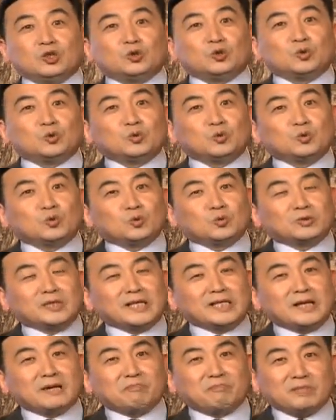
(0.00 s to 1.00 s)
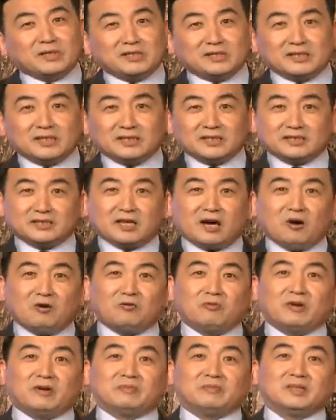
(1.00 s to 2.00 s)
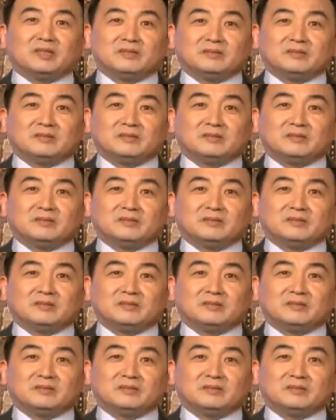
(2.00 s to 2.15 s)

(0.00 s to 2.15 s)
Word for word: 共产党本身的嘲讽吗？